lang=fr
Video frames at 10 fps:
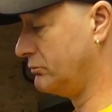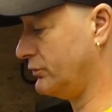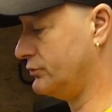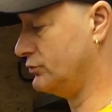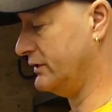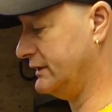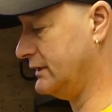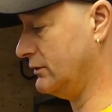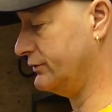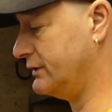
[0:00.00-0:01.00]
pour que ce soit
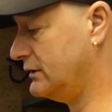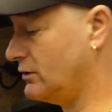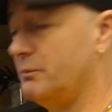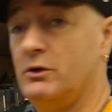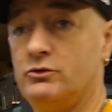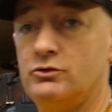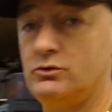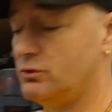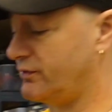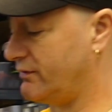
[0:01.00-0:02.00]
nickel aussi. T'en mets
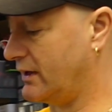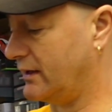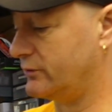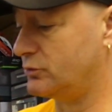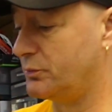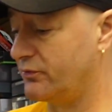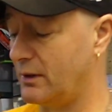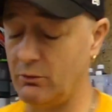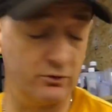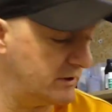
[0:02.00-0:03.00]
au-dessus. Enfin voilà, là tu peux
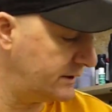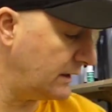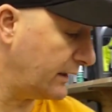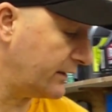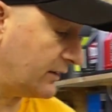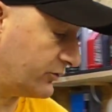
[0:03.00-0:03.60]
vraiment utiliser de la graisse